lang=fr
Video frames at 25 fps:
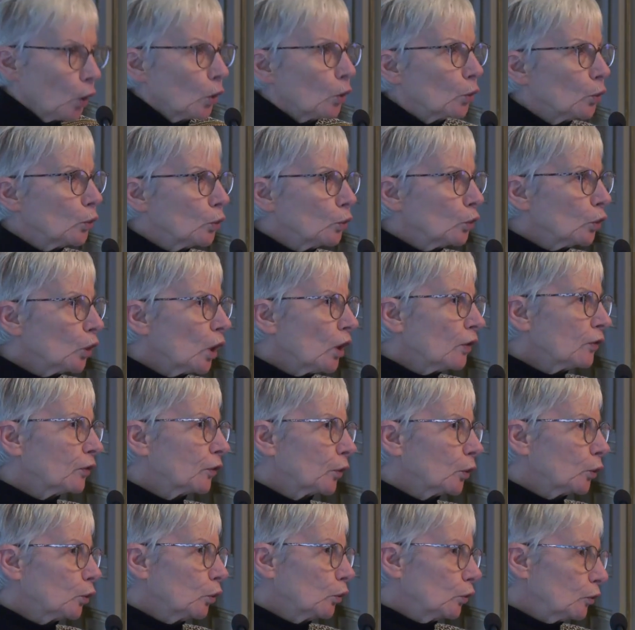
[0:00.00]
une
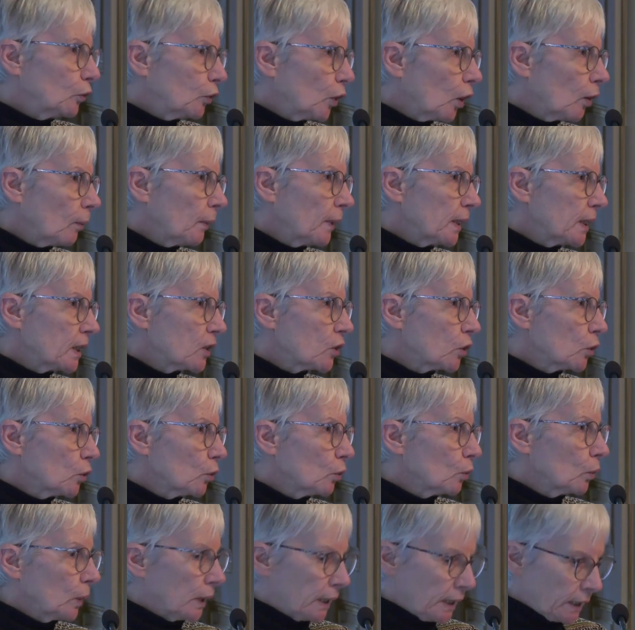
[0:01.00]
offre de
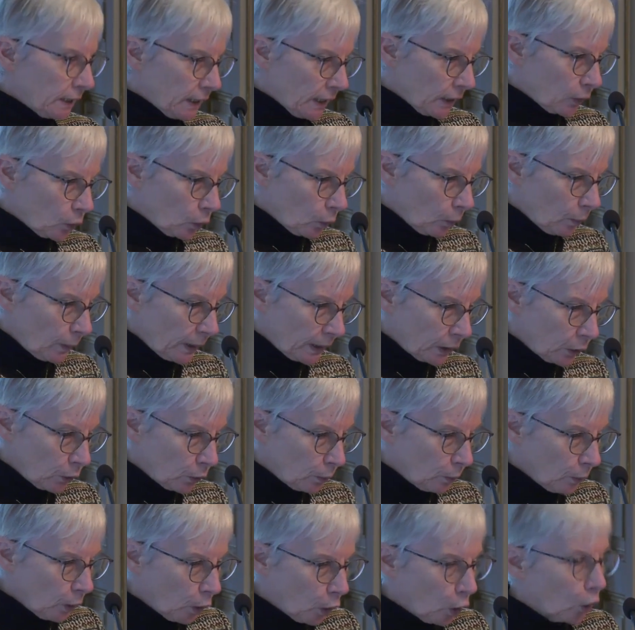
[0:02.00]
formation et
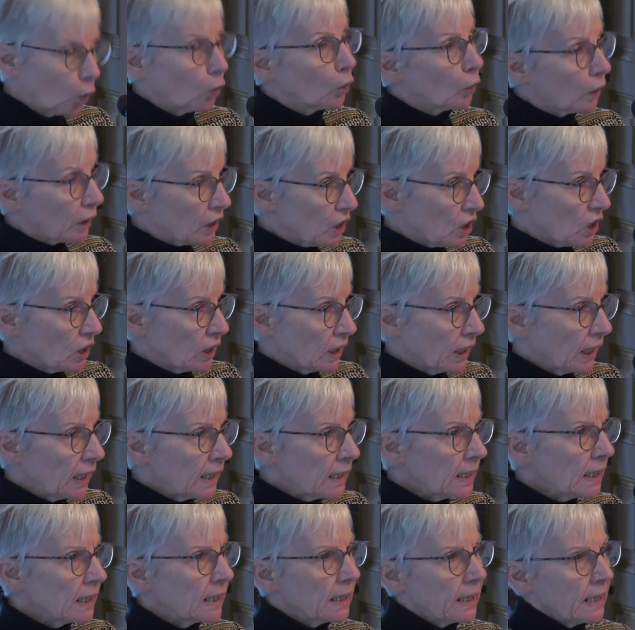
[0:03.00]
d'accompagnement
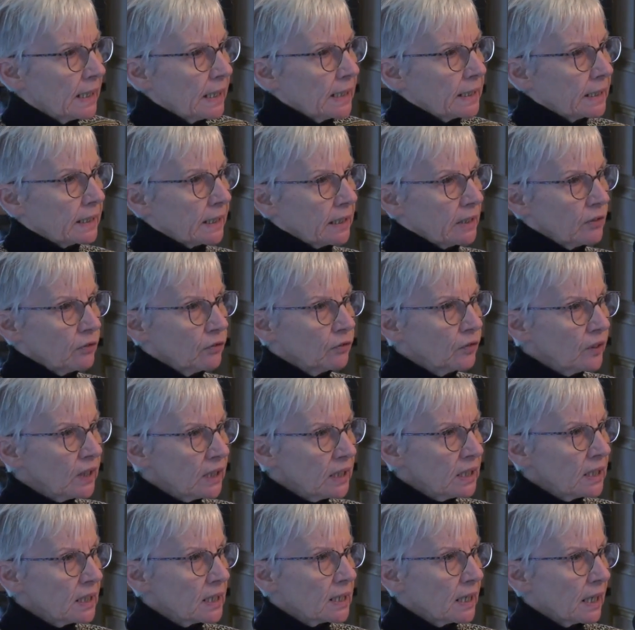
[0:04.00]
originale qui
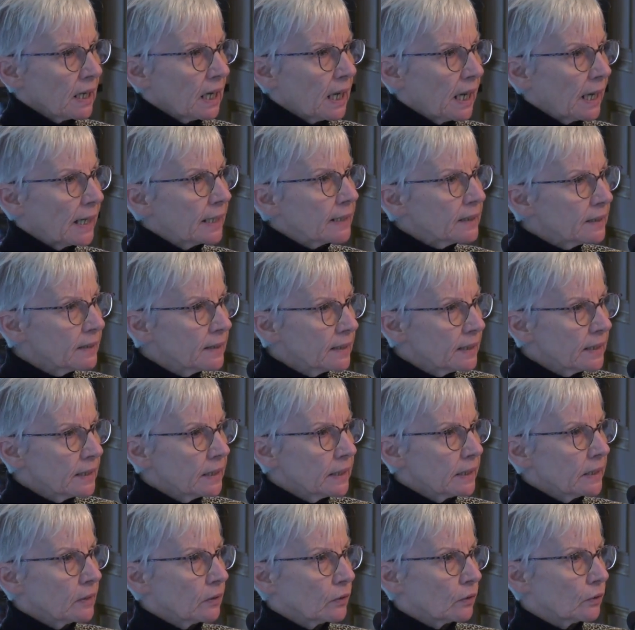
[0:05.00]
vise à
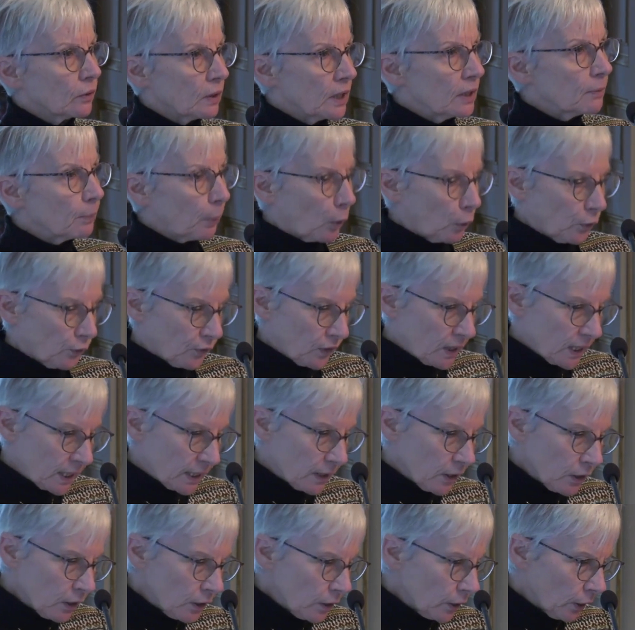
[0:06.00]
aider euh, les
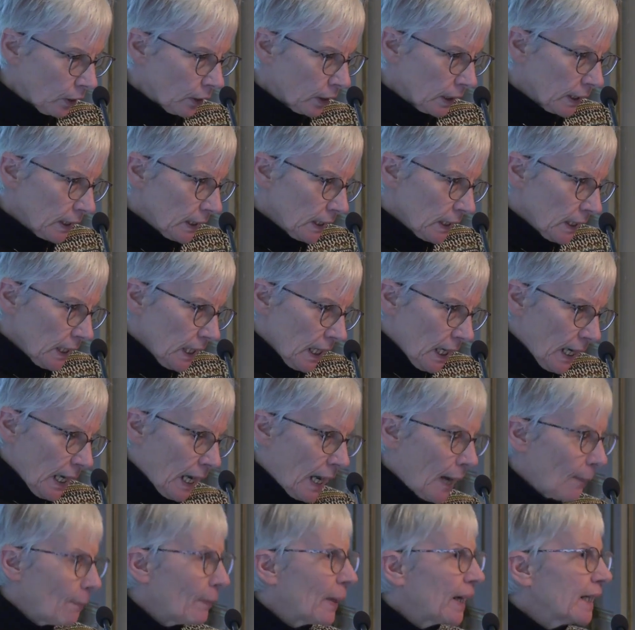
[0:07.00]
professeurs
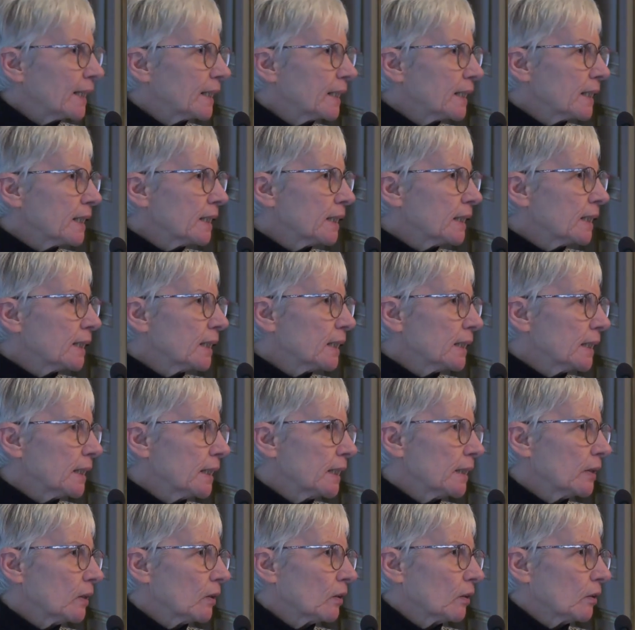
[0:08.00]
à
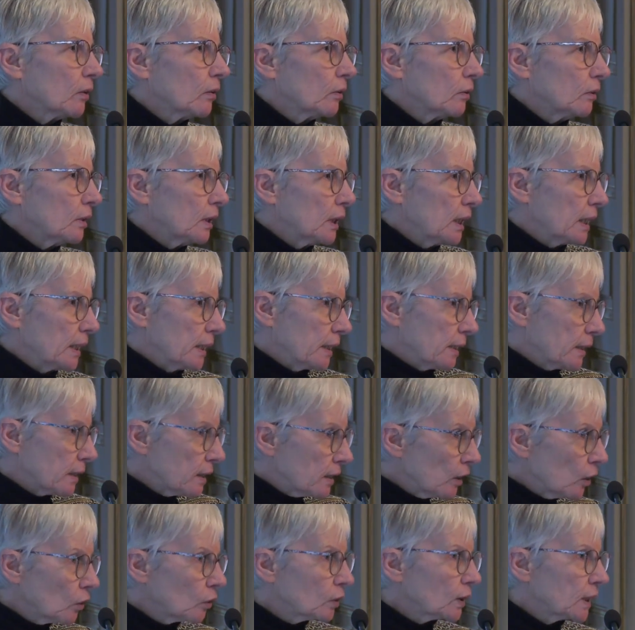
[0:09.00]
pratiquer euh, les
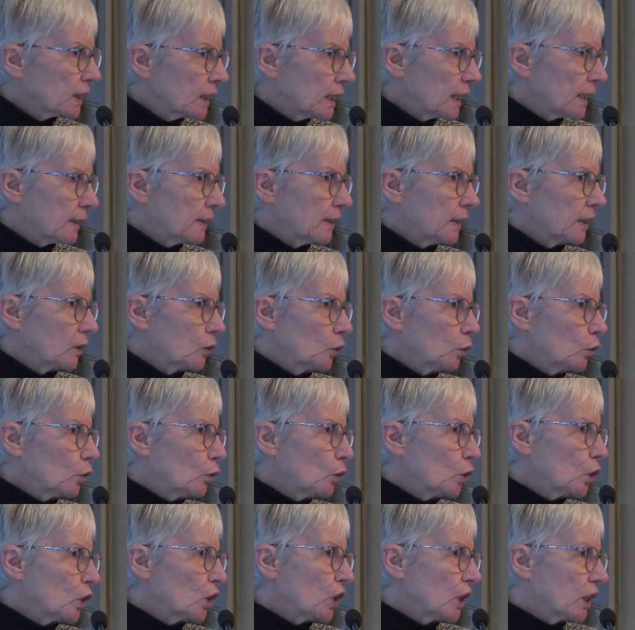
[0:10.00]
sciences et la
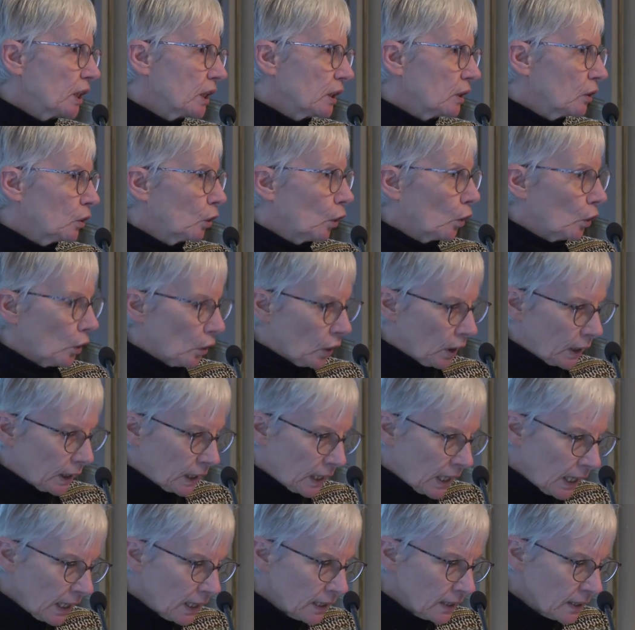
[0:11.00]
technologie dans leur
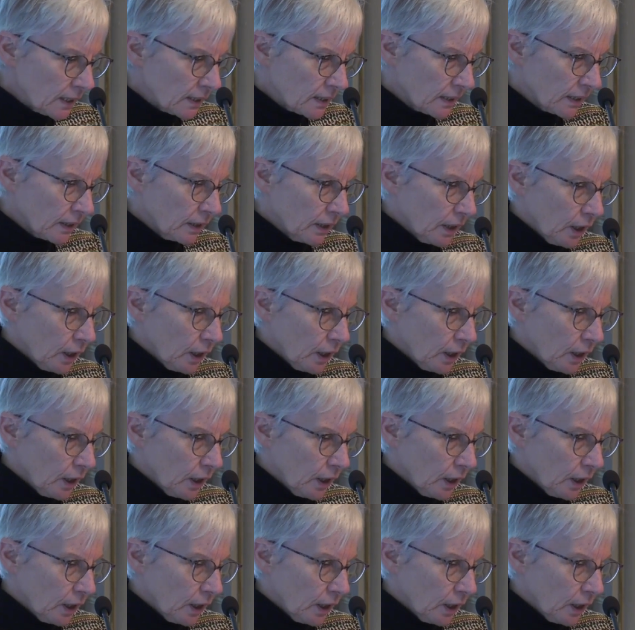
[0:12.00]
classe